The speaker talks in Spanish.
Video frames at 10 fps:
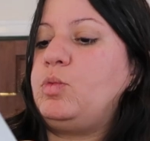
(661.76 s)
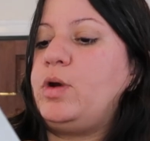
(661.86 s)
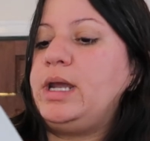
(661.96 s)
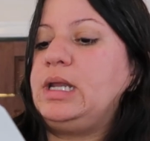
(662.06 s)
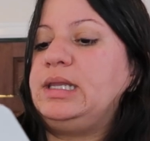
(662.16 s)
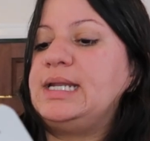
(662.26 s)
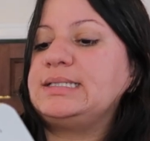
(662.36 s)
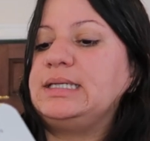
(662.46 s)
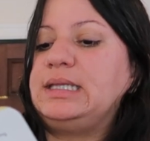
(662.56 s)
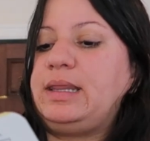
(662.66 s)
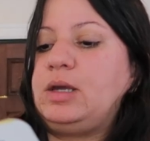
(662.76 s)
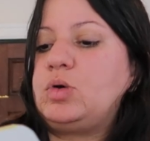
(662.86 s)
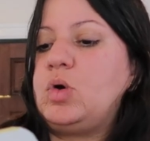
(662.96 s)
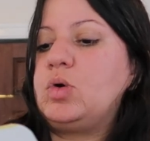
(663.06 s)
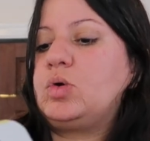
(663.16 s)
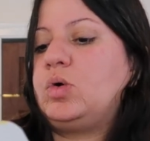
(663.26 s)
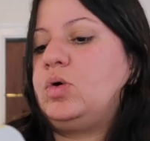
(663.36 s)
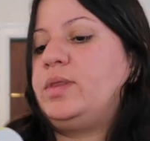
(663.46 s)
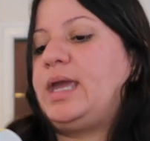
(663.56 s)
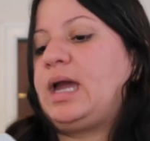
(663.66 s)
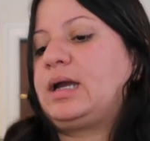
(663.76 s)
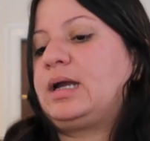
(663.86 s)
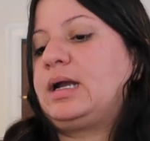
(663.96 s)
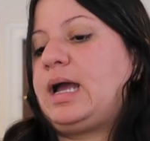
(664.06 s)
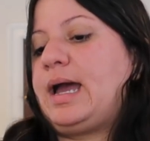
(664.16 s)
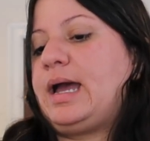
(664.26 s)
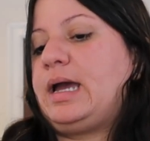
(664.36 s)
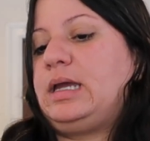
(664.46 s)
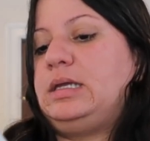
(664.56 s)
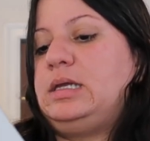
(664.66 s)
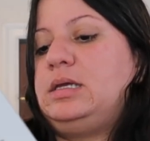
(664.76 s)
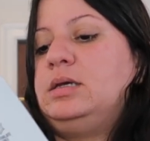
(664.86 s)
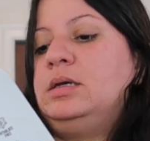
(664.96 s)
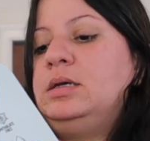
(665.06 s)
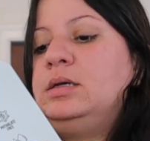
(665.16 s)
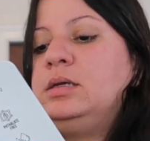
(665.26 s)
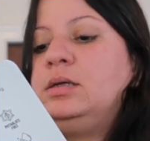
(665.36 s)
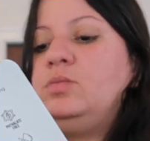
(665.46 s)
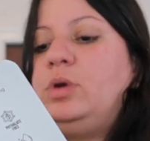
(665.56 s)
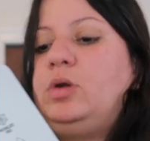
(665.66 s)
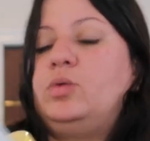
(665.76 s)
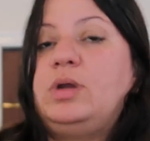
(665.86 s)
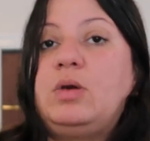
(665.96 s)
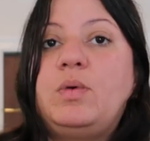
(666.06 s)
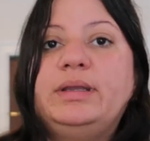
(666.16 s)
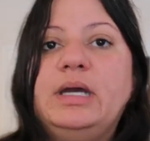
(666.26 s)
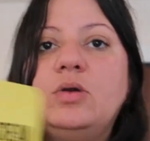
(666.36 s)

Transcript: buena. Tiene aceite de coco, de acai. Bueno, de unas cuantas